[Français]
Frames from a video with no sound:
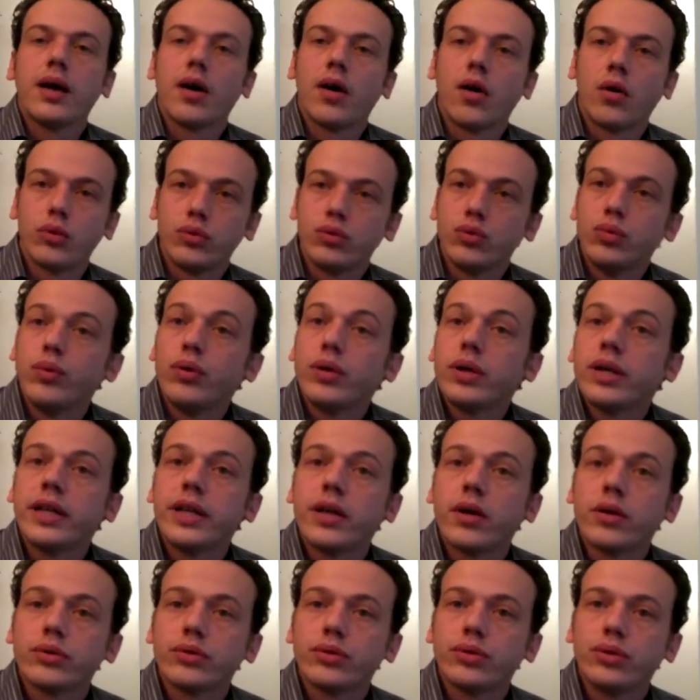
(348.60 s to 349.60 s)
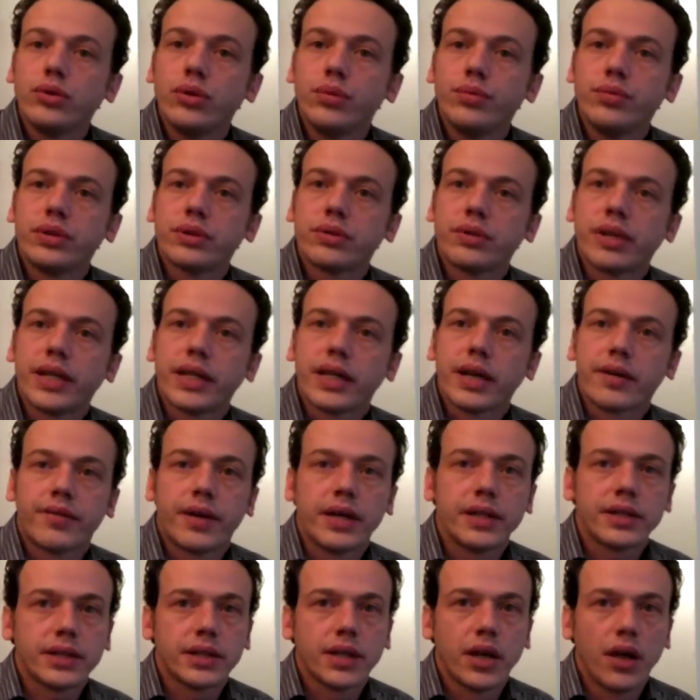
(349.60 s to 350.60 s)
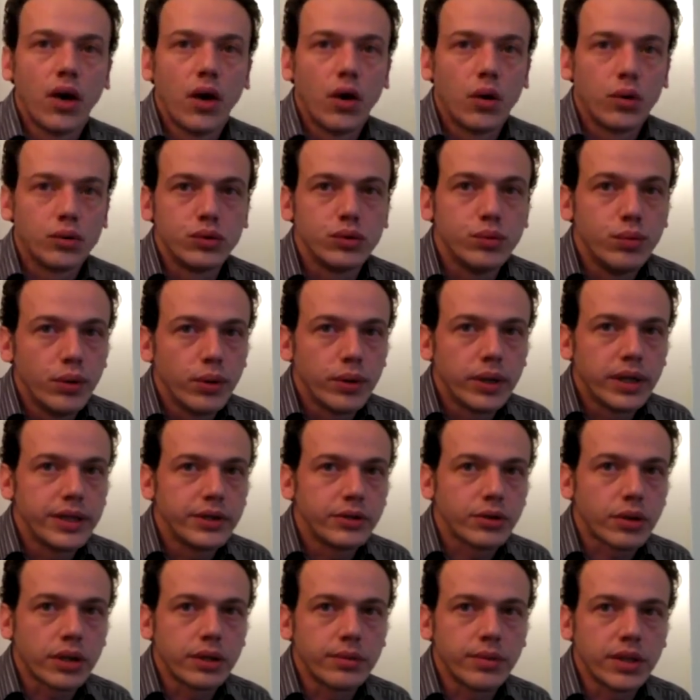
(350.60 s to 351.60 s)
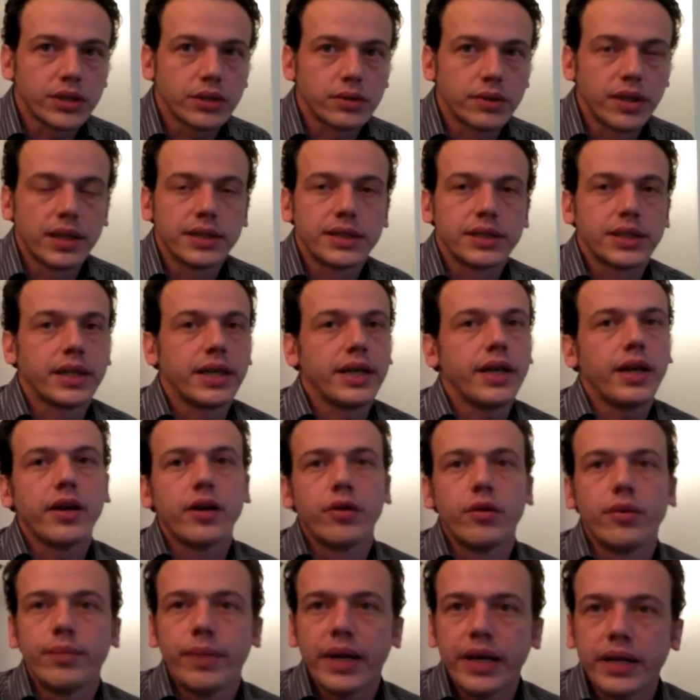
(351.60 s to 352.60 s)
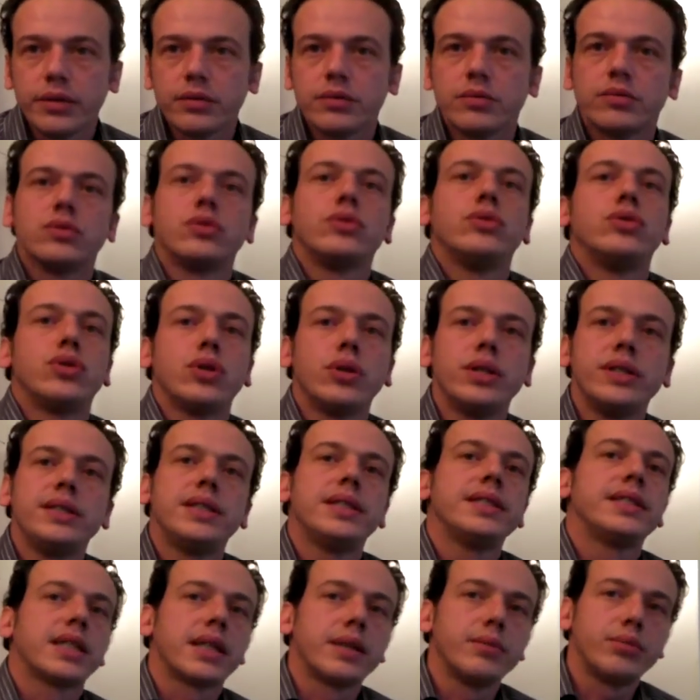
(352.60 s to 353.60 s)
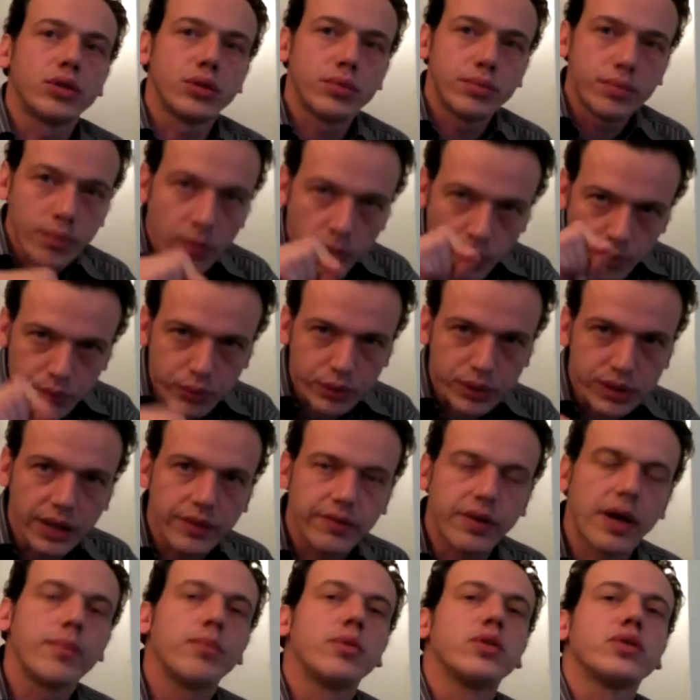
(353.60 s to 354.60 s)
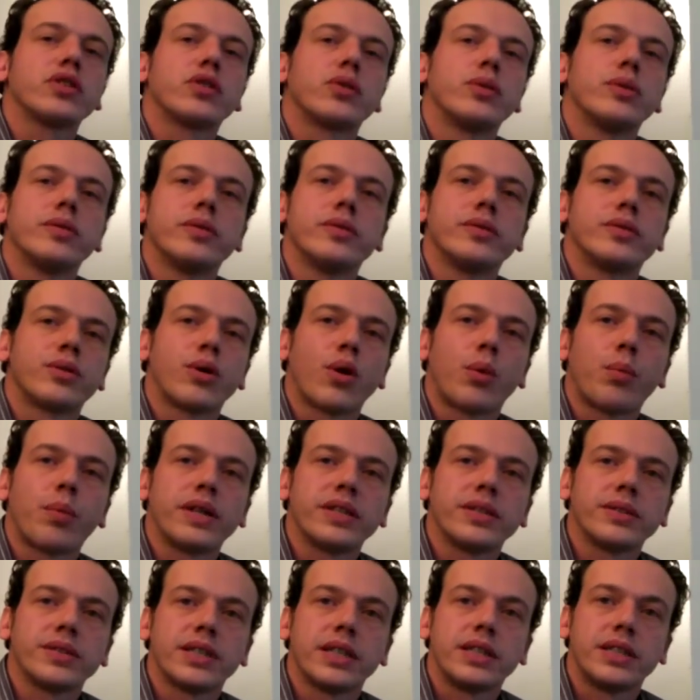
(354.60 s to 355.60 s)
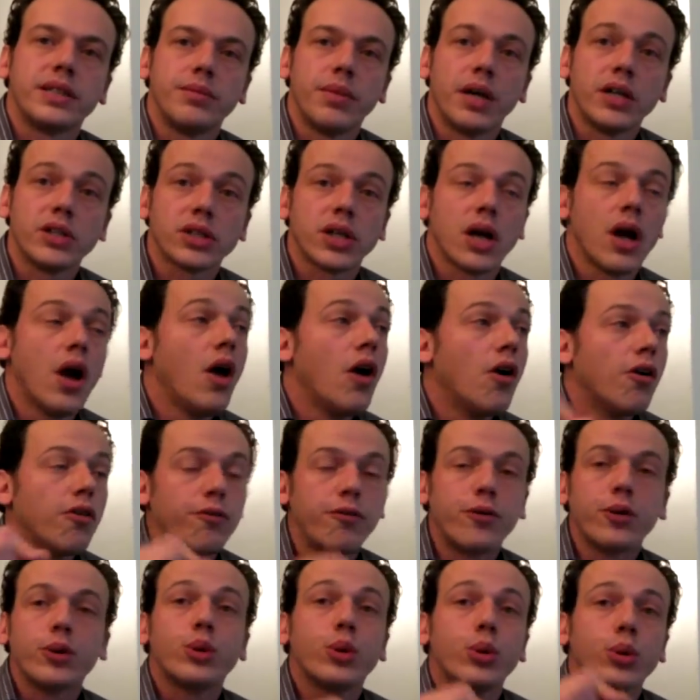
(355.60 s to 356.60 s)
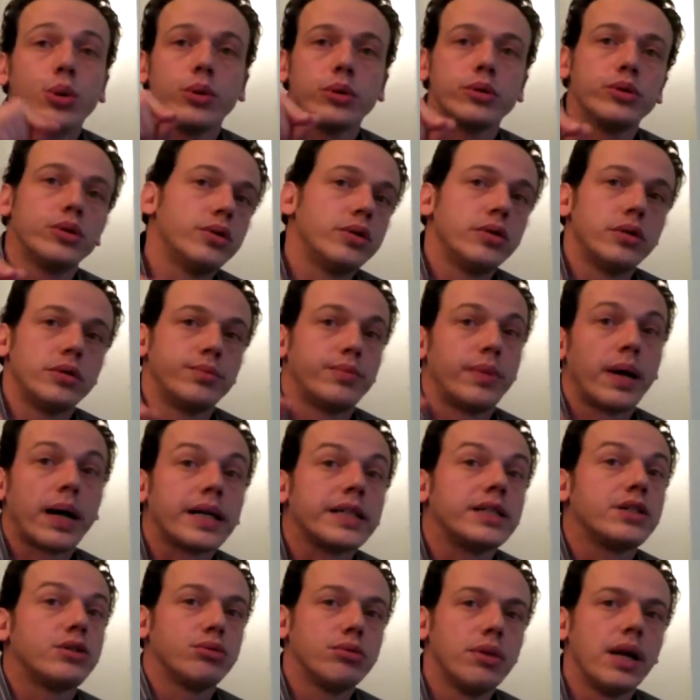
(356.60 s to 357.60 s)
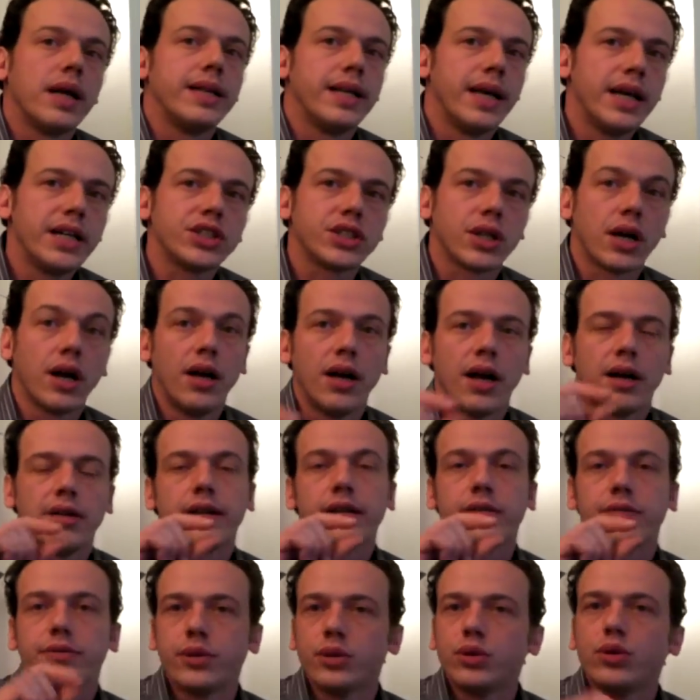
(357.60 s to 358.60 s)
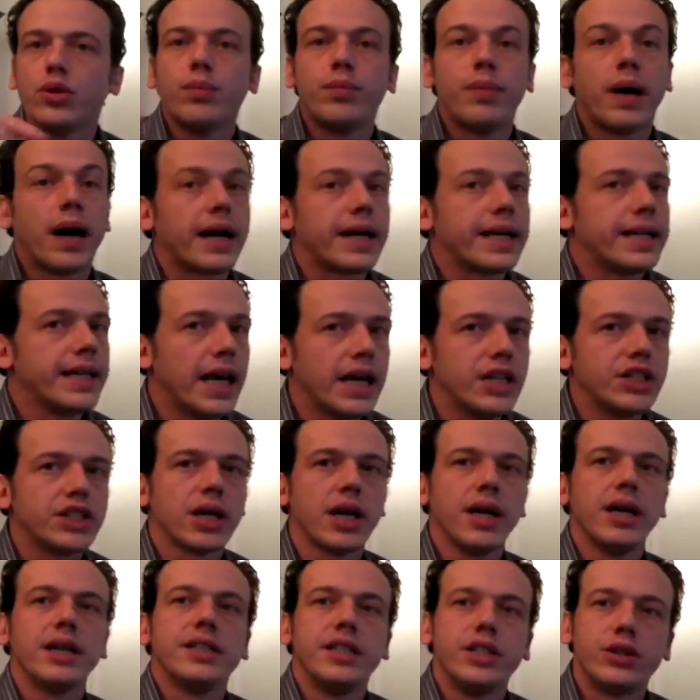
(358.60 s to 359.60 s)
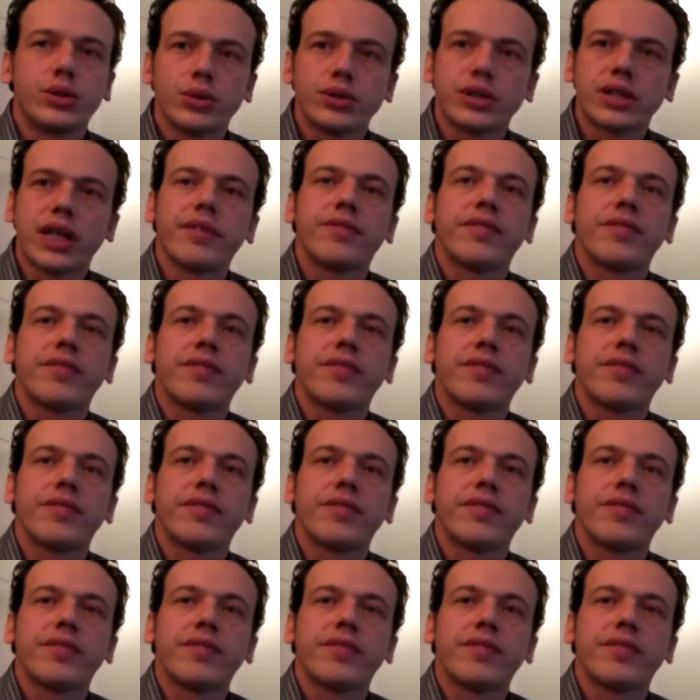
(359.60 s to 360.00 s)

en double cliquant dessus depuis son interface on double-clique sur l'image qu'on a insérée et on met une, jolie description pour dire vraiment ce que, ce que représente cette image. Photo de Paris sous la neige, photo Paris-neige, des choses très